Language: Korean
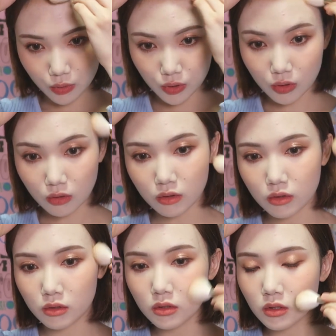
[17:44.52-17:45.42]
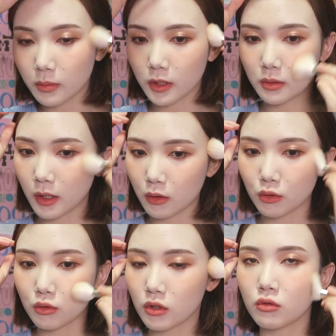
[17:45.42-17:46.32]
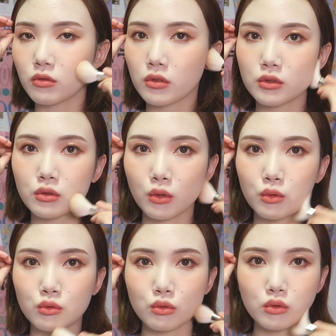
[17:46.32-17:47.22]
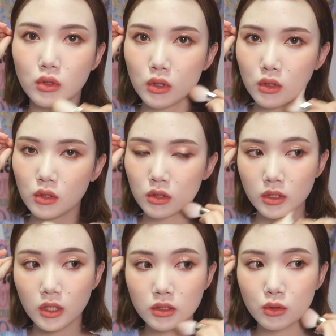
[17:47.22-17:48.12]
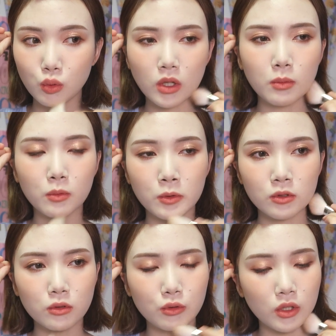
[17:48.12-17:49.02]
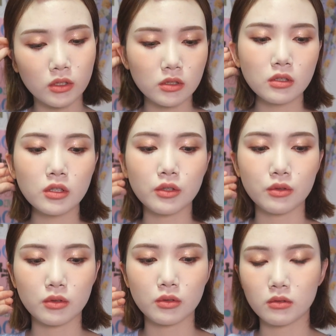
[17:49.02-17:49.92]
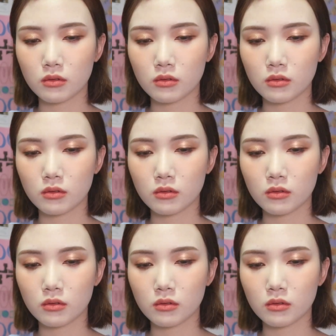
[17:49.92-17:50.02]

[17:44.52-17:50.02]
취향이 진짜 많이 바뀌었더라고요. 그래서 저도 사진 돌아보면서 되게 신기했어요.